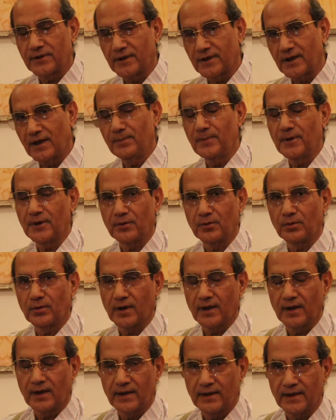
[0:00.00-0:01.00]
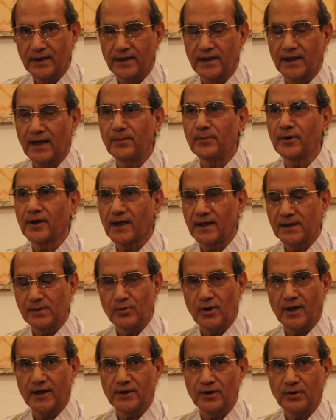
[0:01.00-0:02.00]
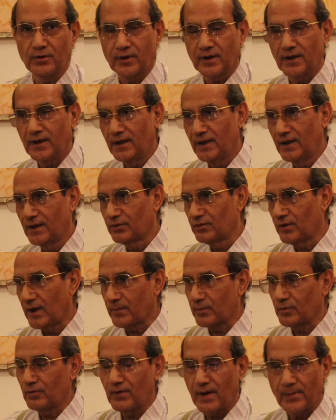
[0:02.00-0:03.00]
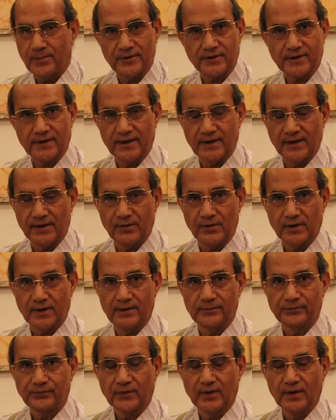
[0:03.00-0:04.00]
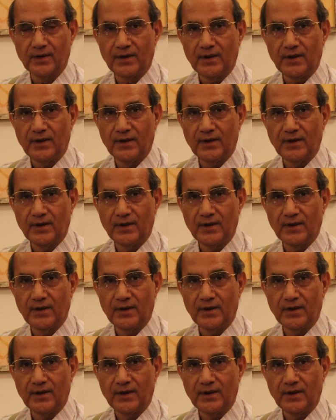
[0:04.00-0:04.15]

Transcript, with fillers: सेटलमेंट होगा यानी अमन का जो माहा होगा तो आपको वापस करना होगा